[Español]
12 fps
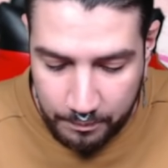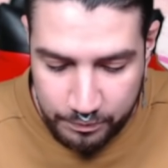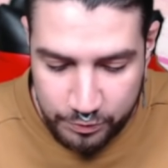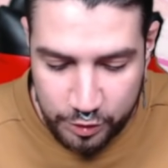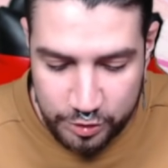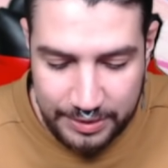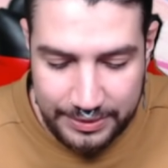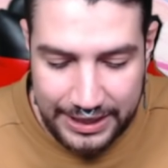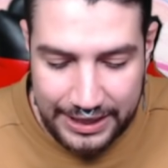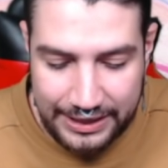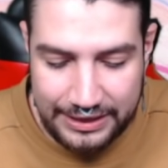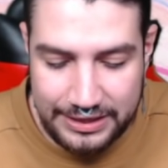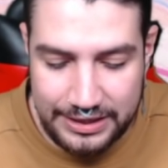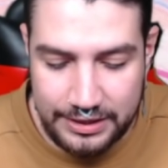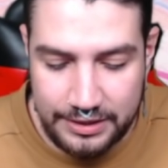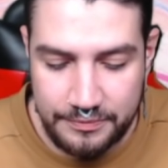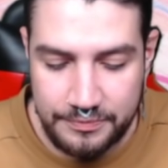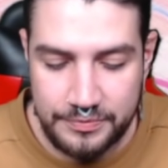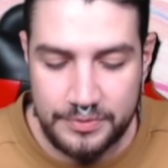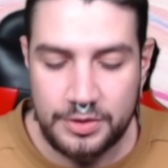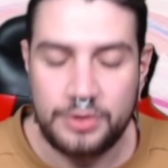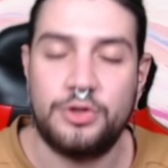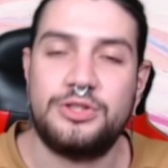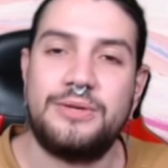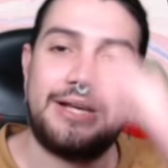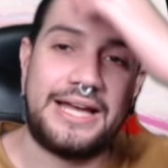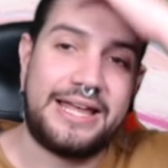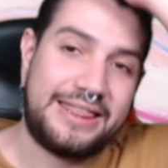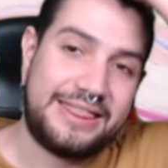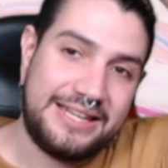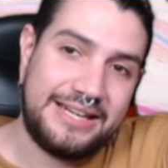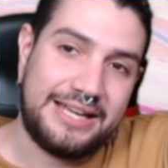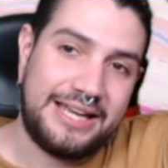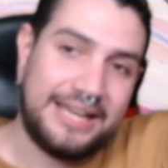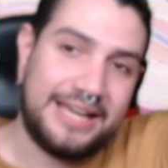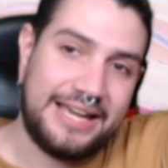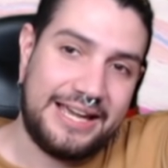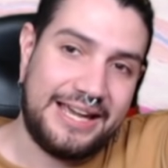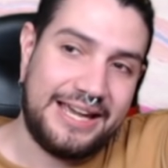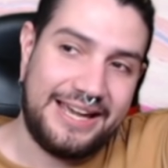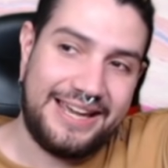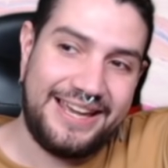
No sabría qué decir. No sabría qué decir. Eh,